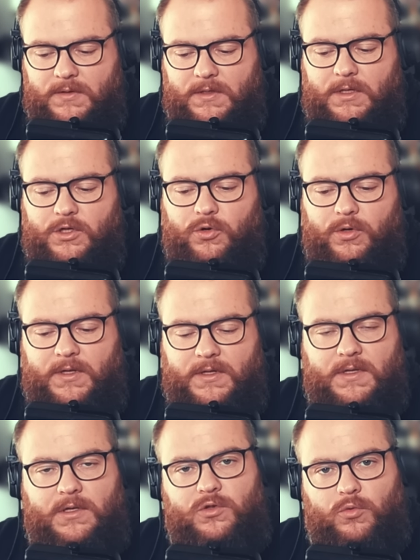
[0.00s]
Si les gens étaient
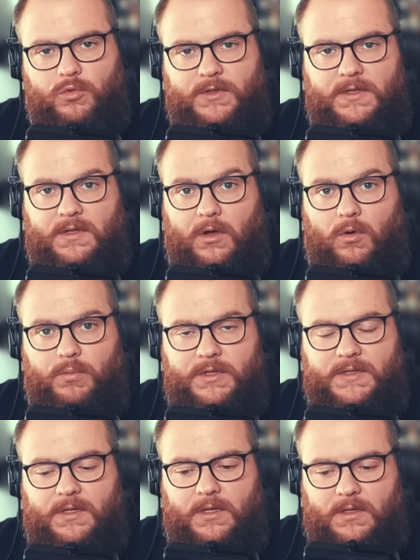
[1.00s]
inscrits sur mon site et
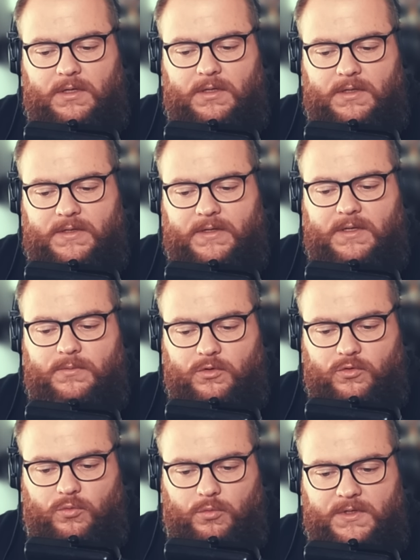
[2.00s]
remplissaient des, des, inscriptions
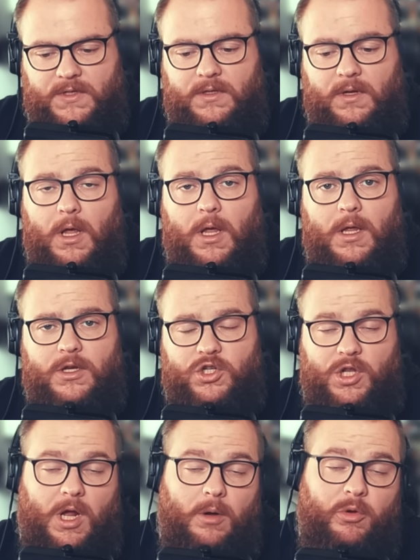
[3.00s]
sur mon site,
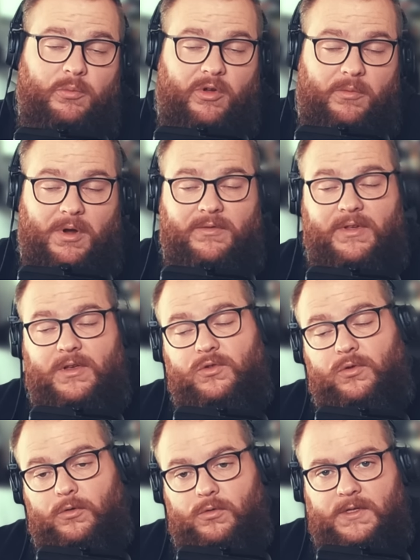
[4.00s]
généralement ils pouvaient pas le faire
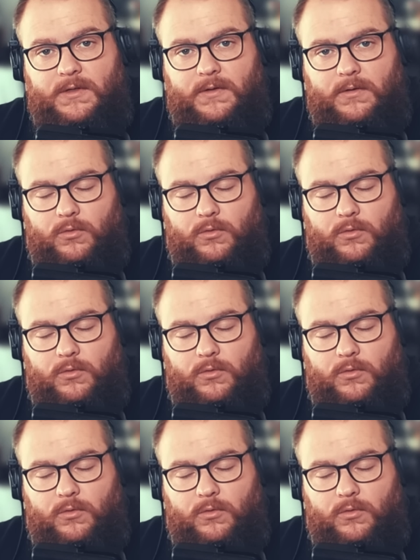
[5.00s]
sur un autre site.